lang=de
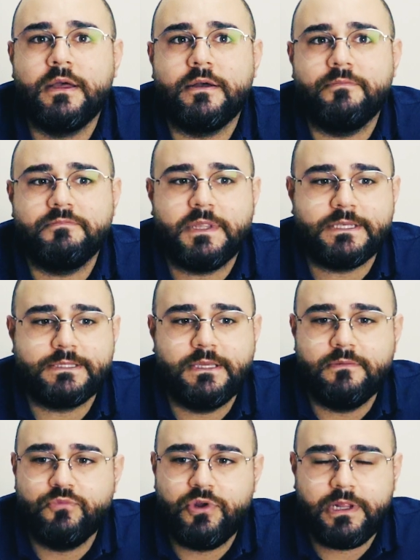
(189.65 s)
ähm, dass
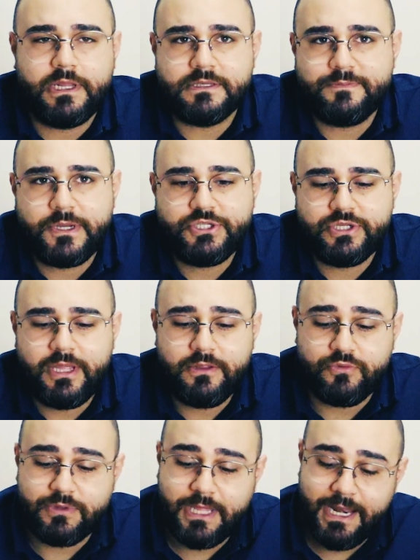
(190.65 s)
die ein monatliches Budget hatten und